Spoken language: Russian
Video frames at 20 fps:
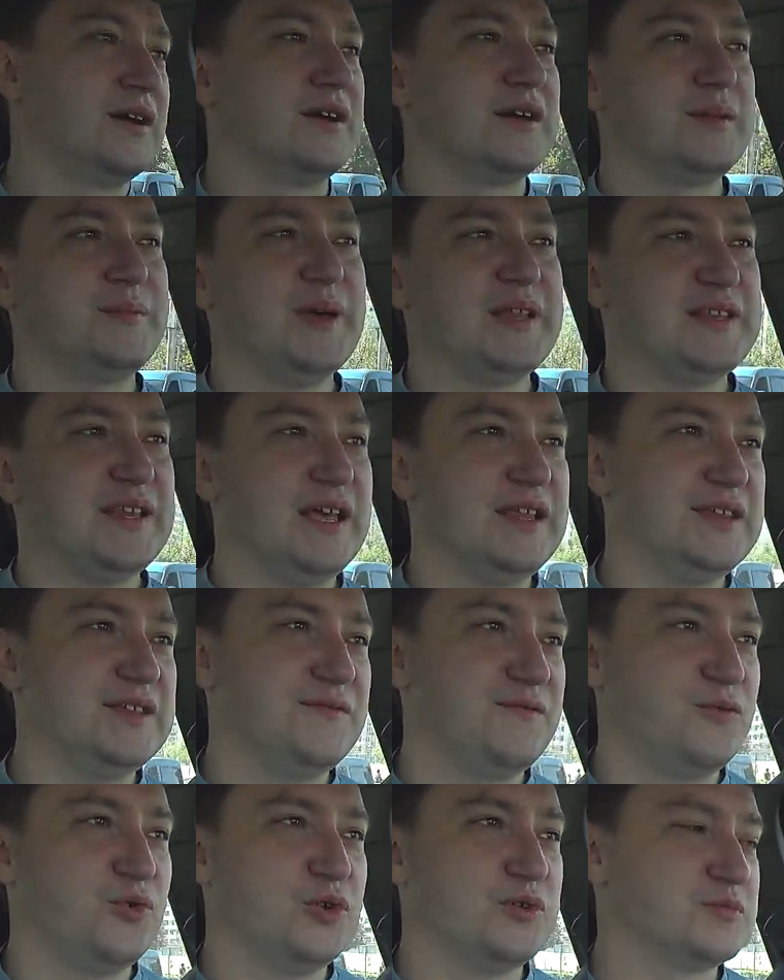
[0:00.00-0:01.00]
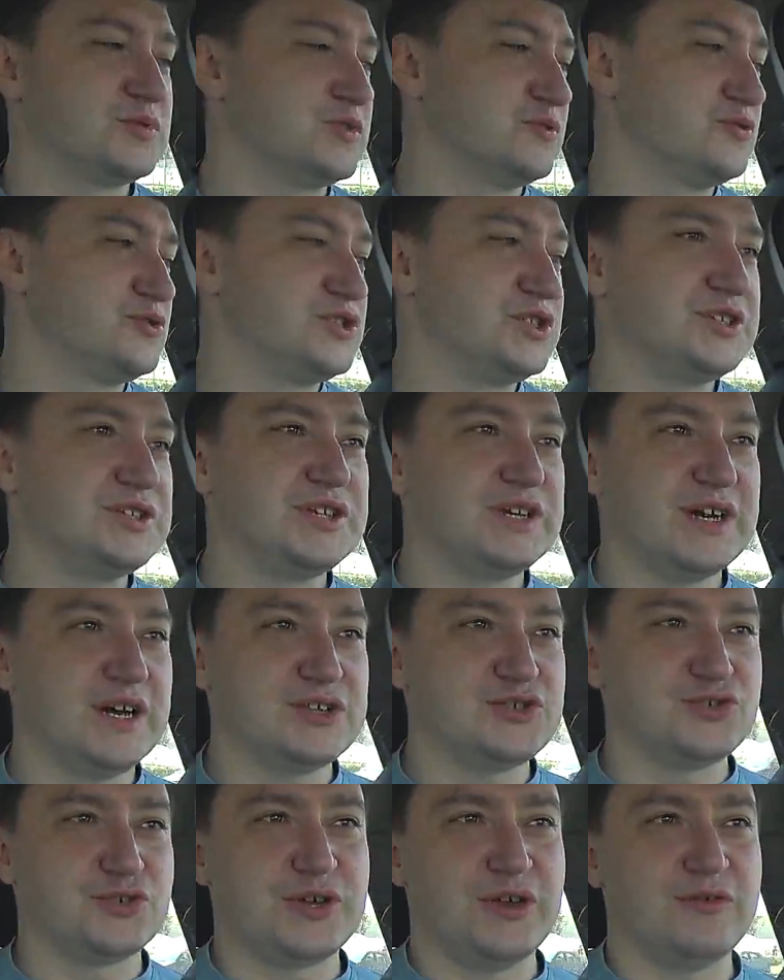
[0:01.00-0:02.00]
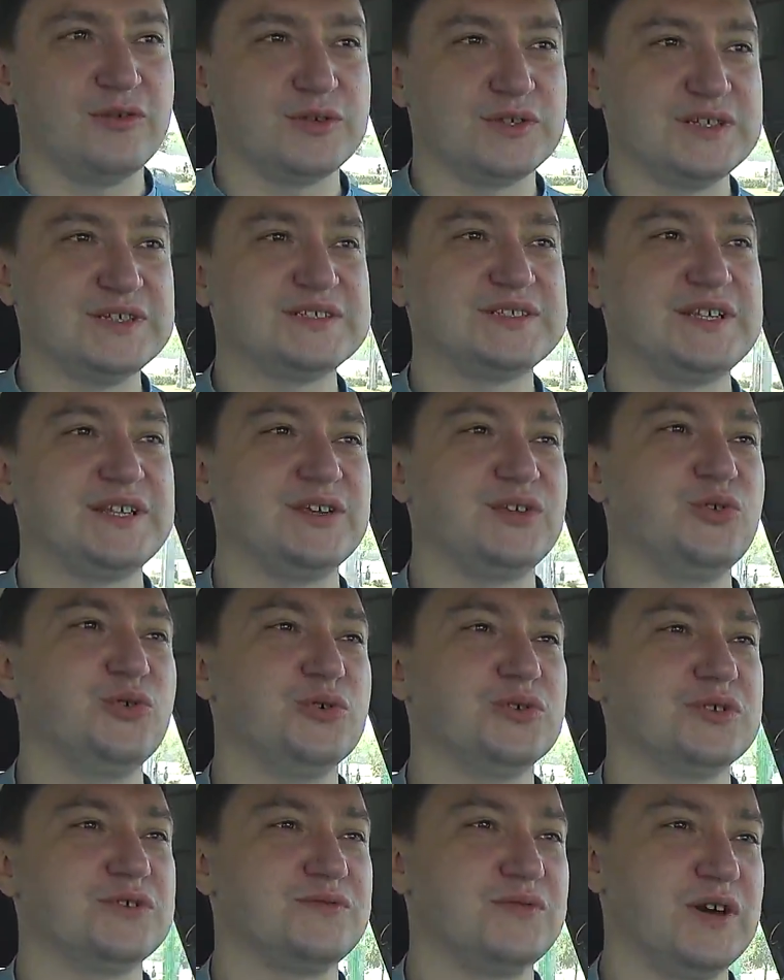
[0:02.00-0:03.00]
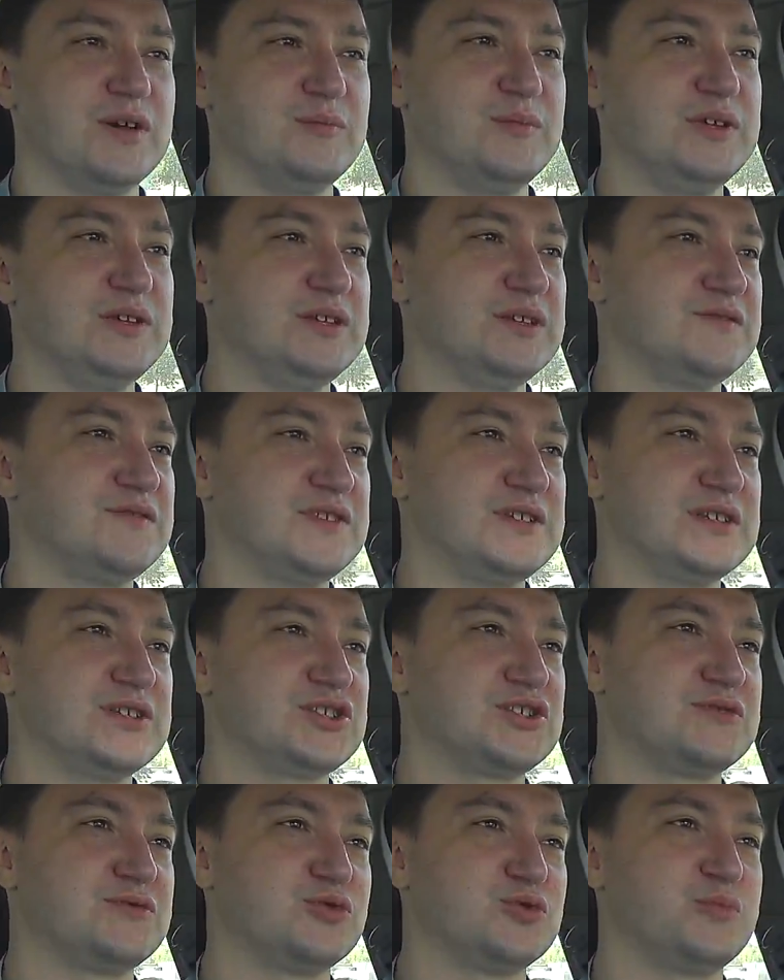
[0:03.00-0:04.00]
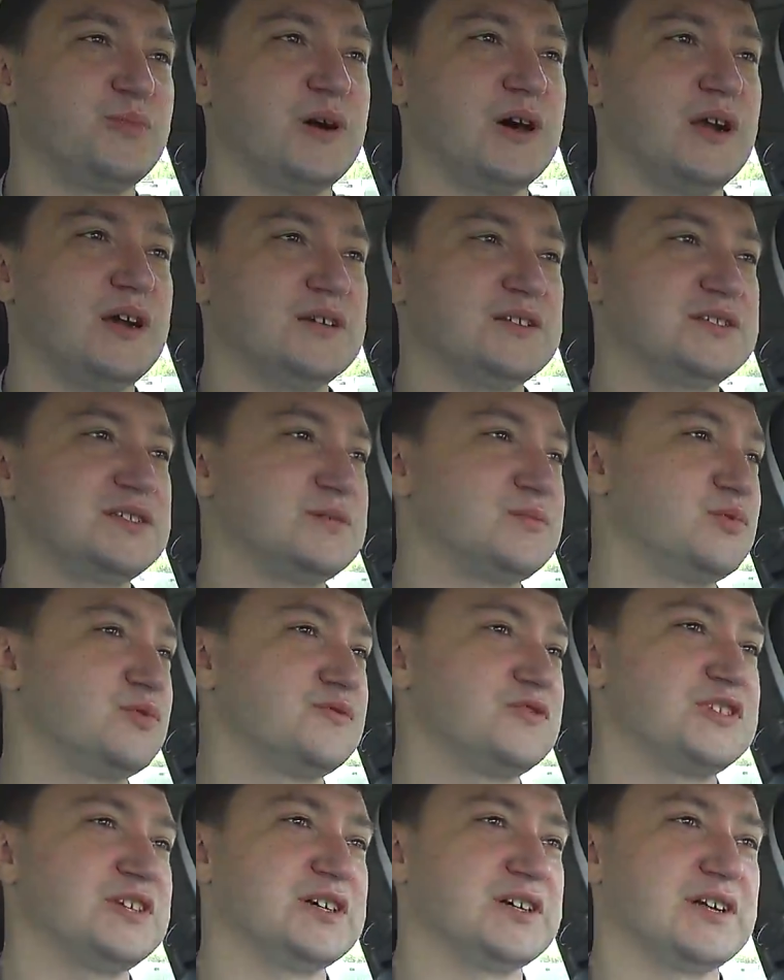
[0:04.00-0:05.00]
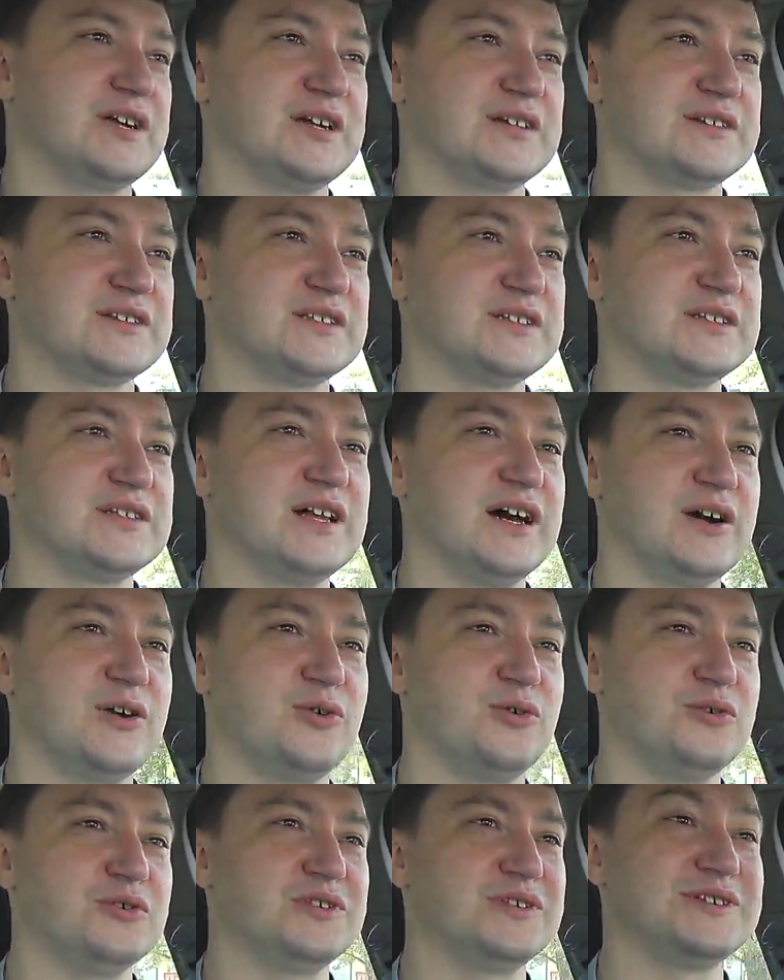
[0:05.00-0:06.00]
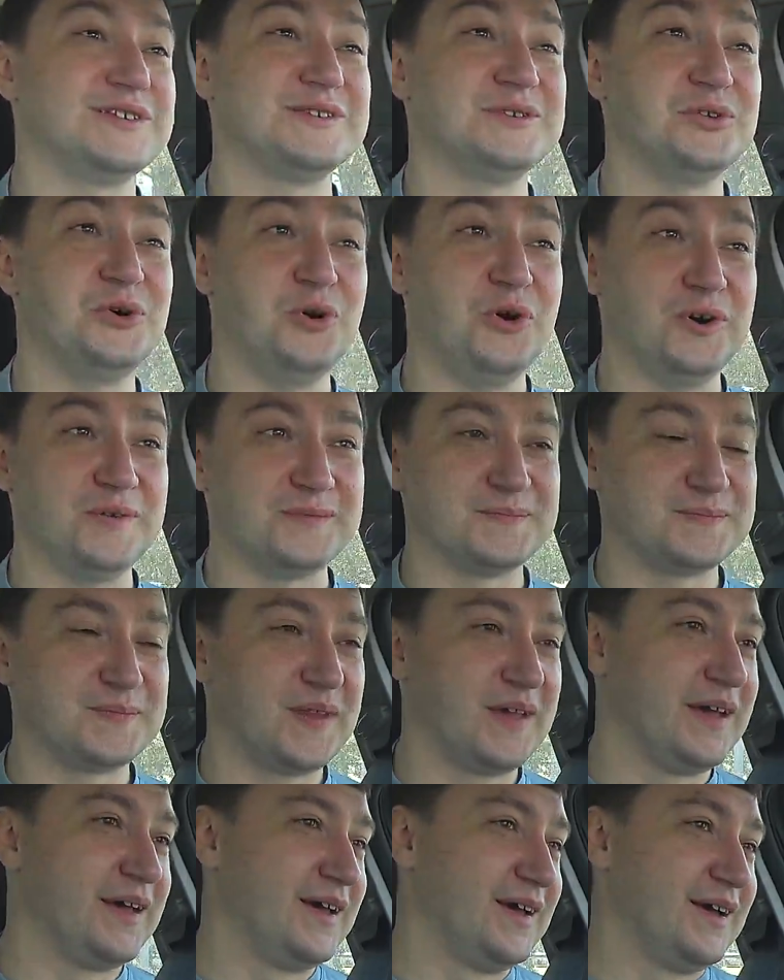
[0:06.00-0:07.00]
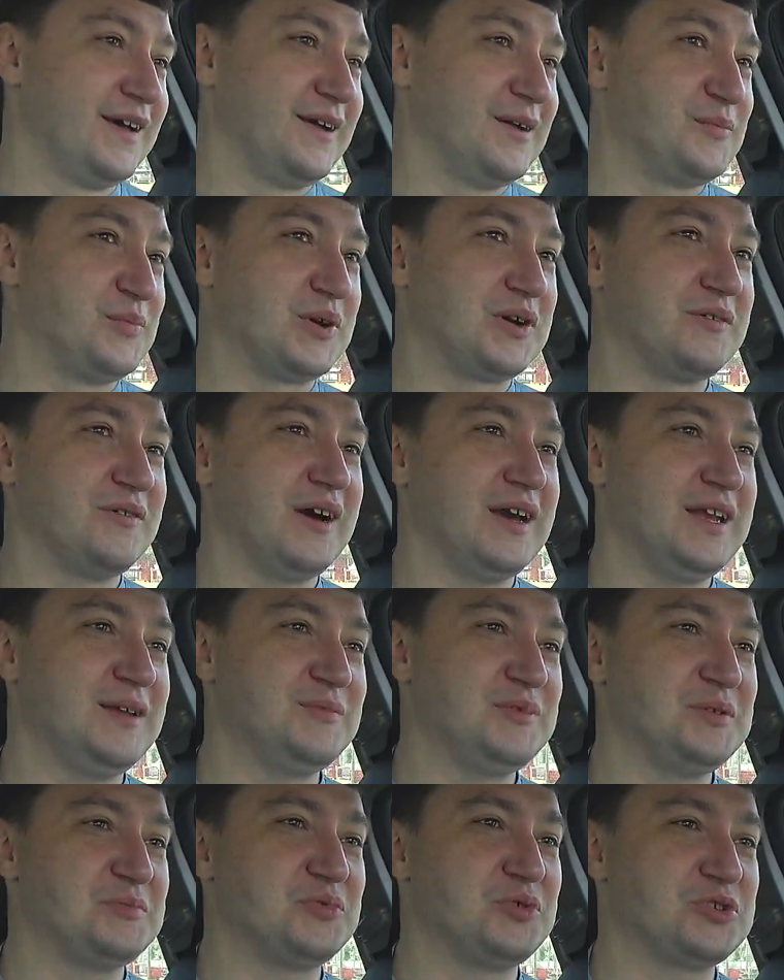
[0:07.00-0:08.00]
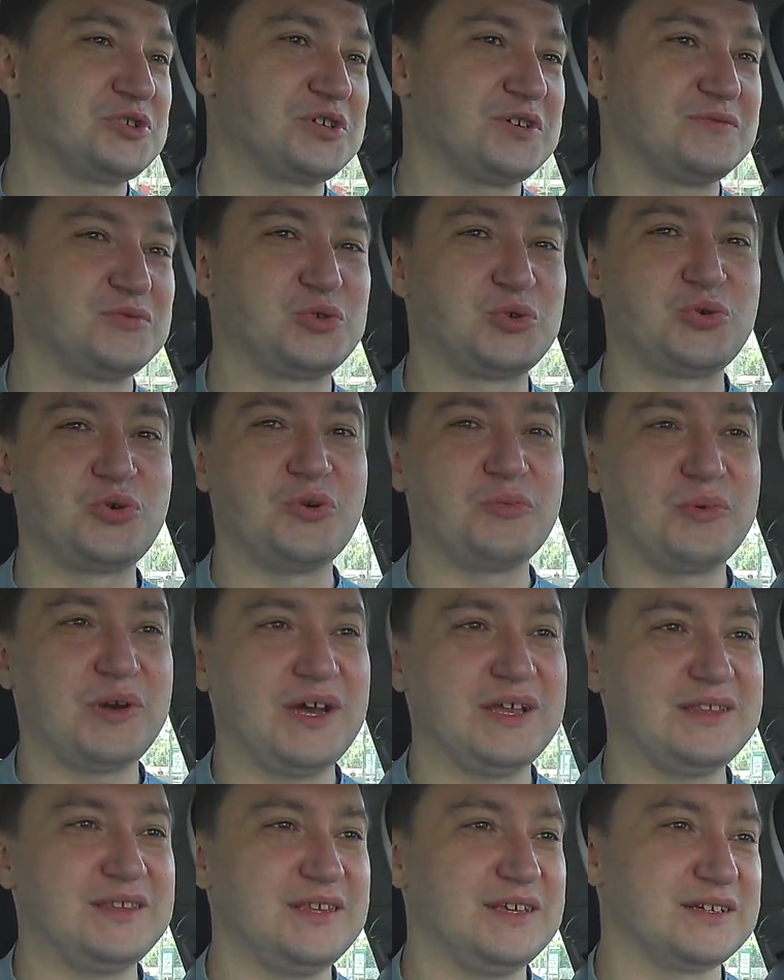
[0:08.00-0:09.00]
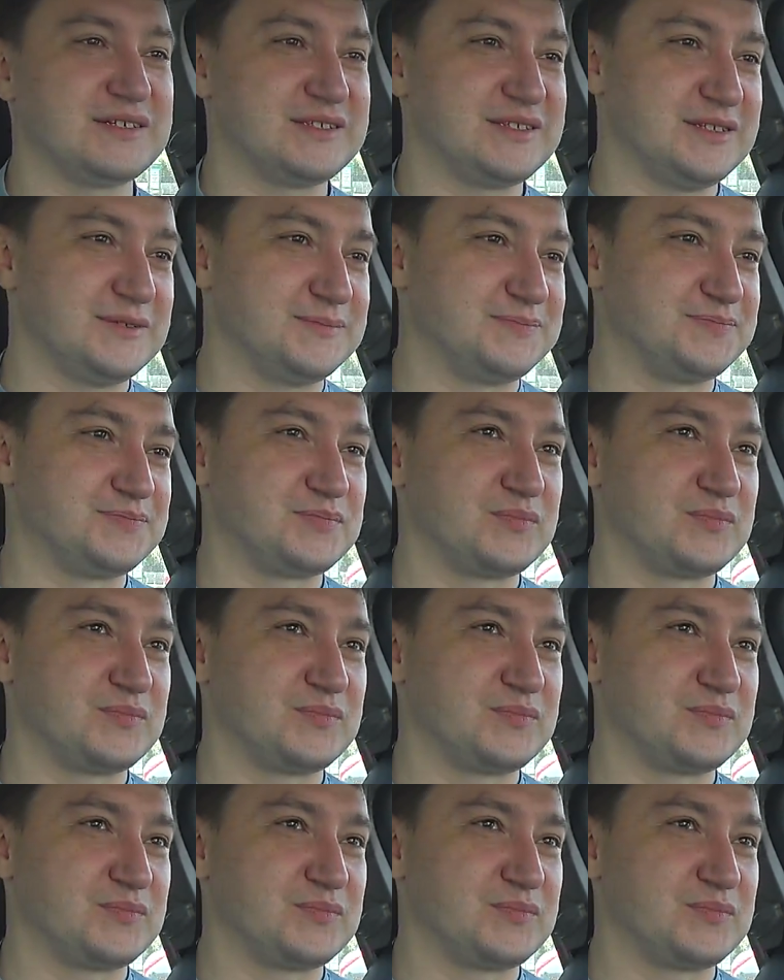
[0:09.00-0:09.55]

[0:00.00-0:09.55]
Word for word: Ребят, я ни в коем случае не хочу кого-то из регионов обидеть, все живут по-разному, у всех разные доходы, но поговорим немножко в другом контексте.